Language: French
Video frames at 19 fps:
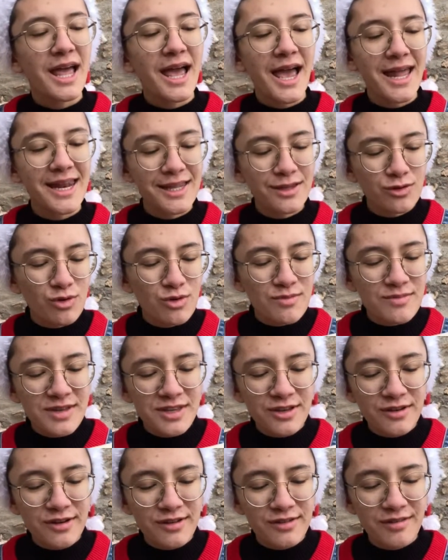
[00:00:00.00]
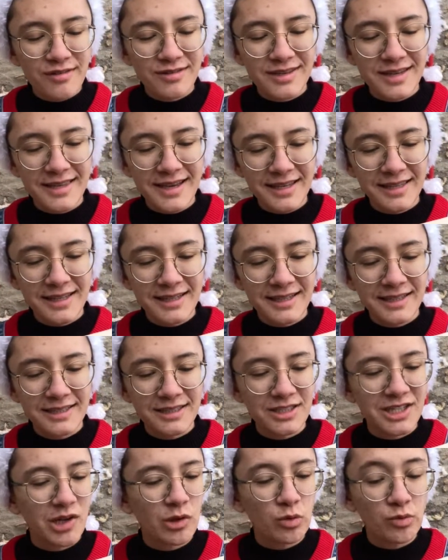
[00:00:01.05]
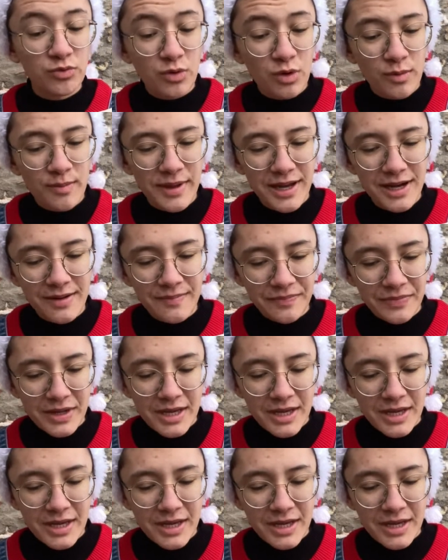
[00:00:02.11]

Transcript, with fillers: Elle est trop mignonne, cette actrice, je la trouve trop belle.